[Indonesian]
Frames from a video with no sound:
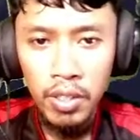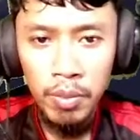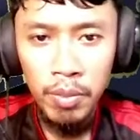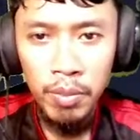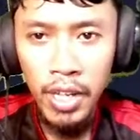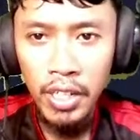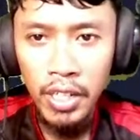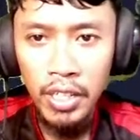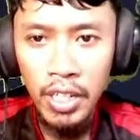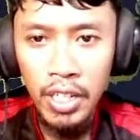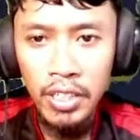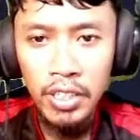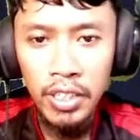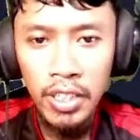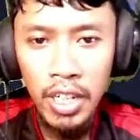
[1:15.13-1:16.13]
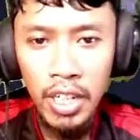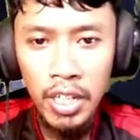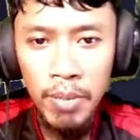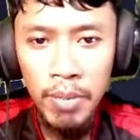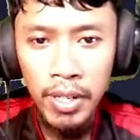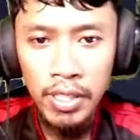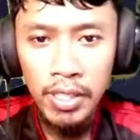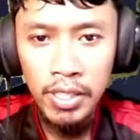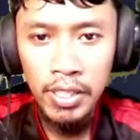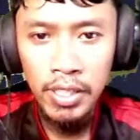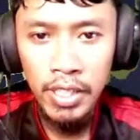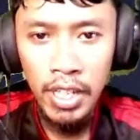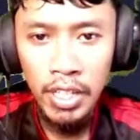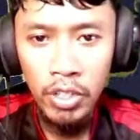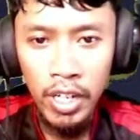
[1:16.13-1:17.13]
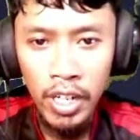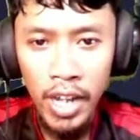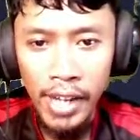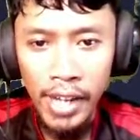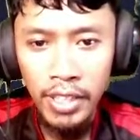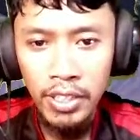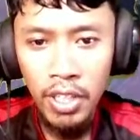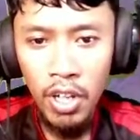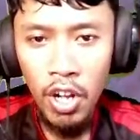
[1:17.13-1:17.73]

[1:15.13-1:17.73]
biar kita kan cinta kebersihan gitu ya guys